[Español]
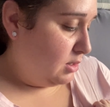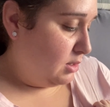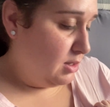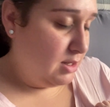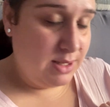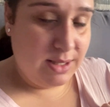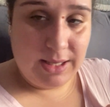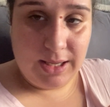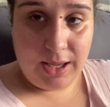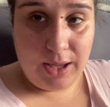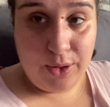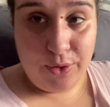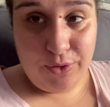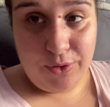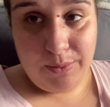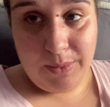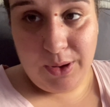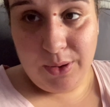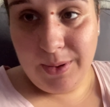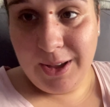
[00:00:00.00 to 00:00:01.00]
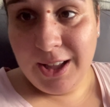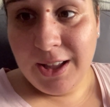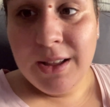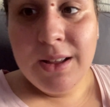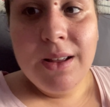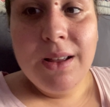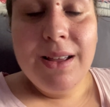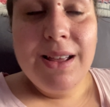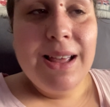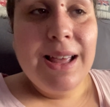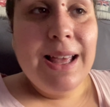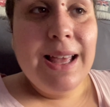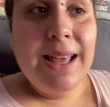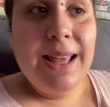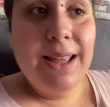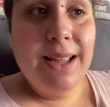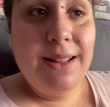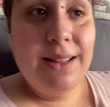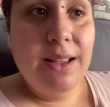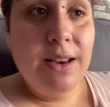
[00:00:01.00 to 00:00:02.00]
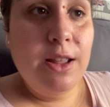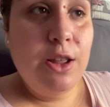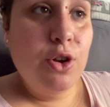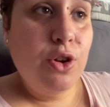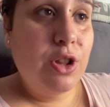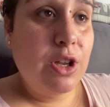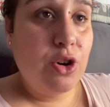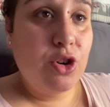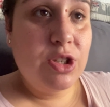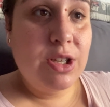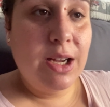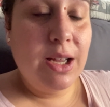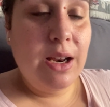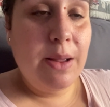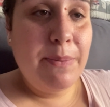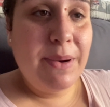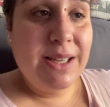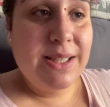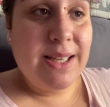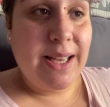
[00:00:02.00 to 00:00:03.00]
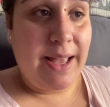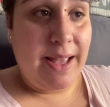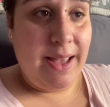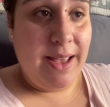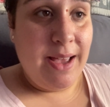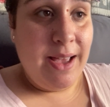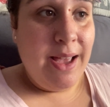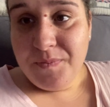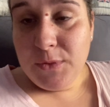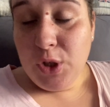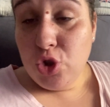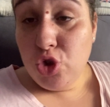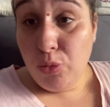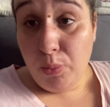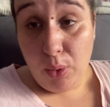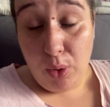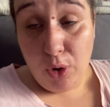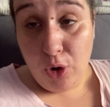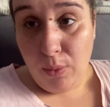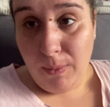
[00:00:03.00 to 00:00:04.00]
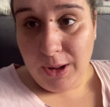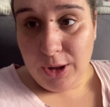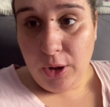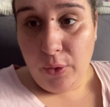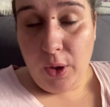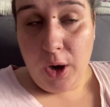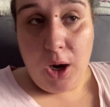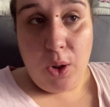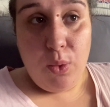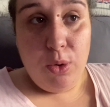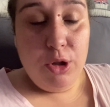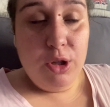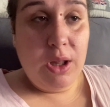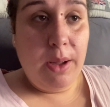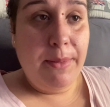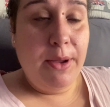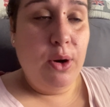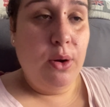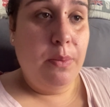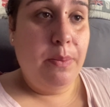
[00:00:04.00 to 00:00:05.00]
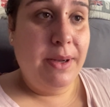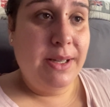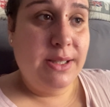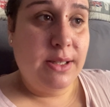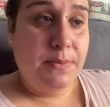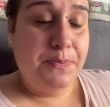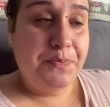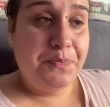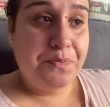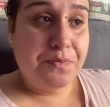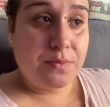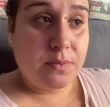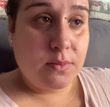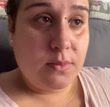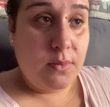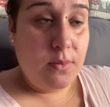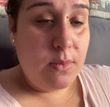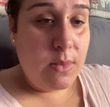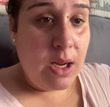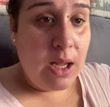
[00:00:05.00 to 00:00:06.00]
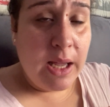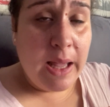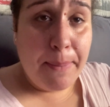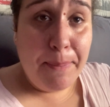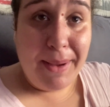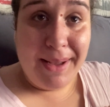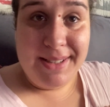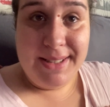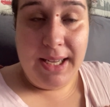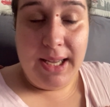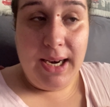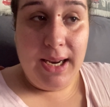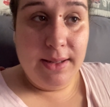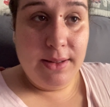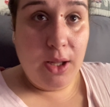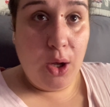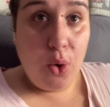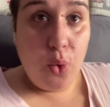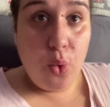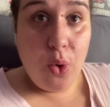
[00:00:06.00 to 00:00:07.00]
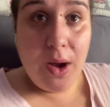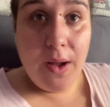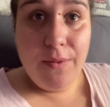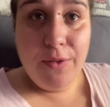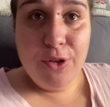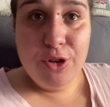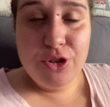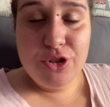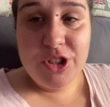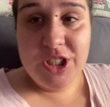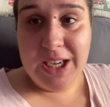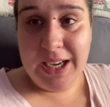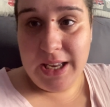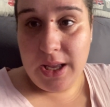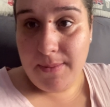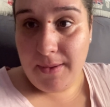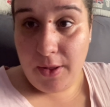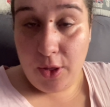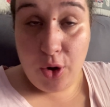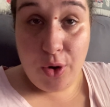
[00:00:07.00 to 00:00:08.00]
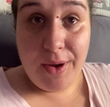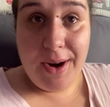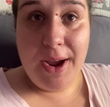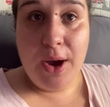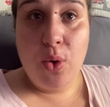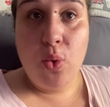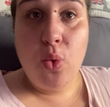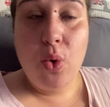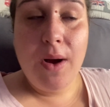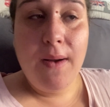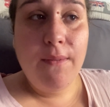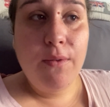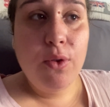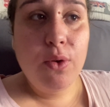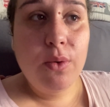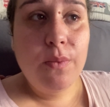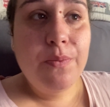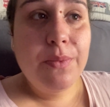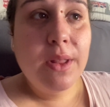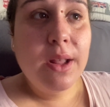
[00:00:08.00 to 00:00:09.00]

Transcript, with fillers: Ya se ha quedado dormido, ¿ves? Este niño otra cosa que le pasa es, supongo como a todos los adultos también nos pasa. ¿Qué pasa? Él ha estado jugando, ya ha llevado horas jugando.